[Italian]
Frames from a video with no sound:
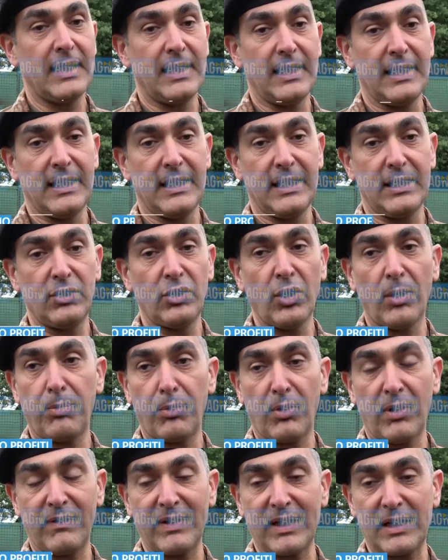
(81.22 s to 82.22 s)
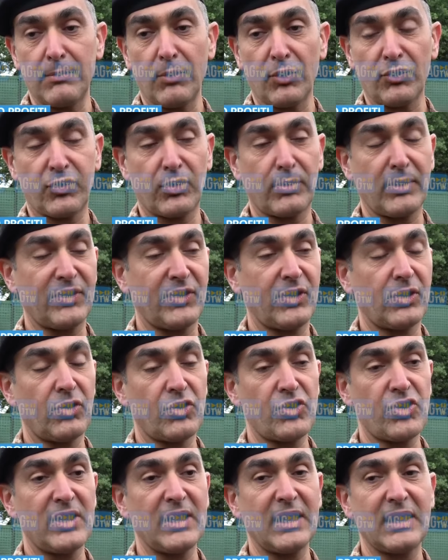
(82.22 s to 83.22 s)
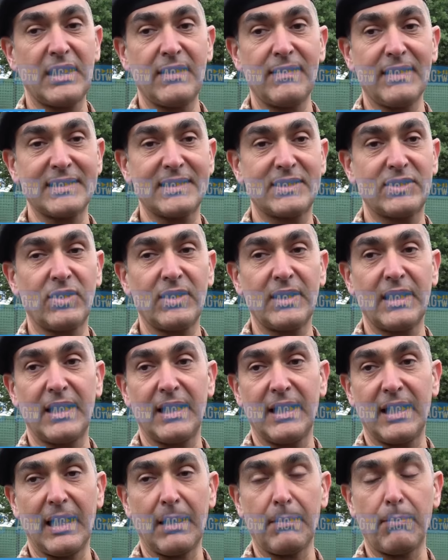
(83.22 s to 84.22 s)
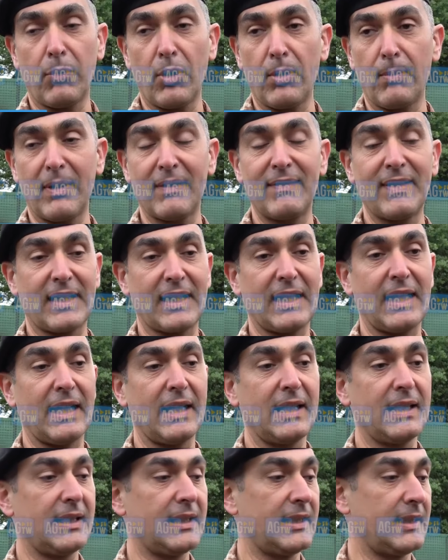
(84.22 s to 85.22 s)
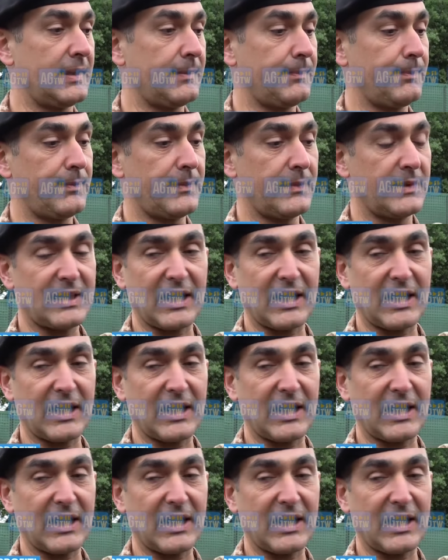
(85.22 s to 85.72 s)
E dopo aver rimosso questi congegni di attivazione, la bomba verrà eh,